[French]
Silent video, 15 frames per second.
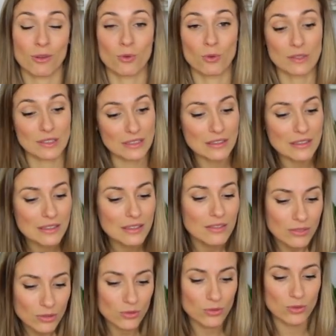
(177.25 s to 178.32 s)
donc
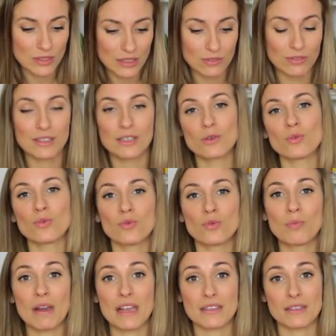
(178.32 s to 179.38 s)
si ces vidéos vous
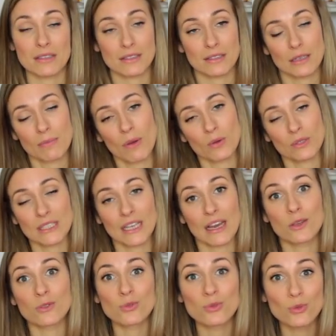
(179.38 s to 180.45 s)
plaisent, n'hésitez pas aussi à
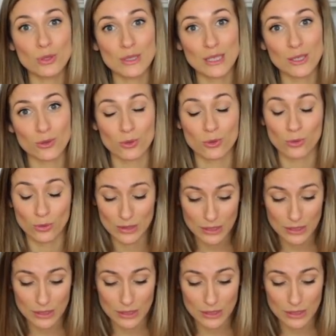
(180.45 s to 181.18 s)
la soutenir sur son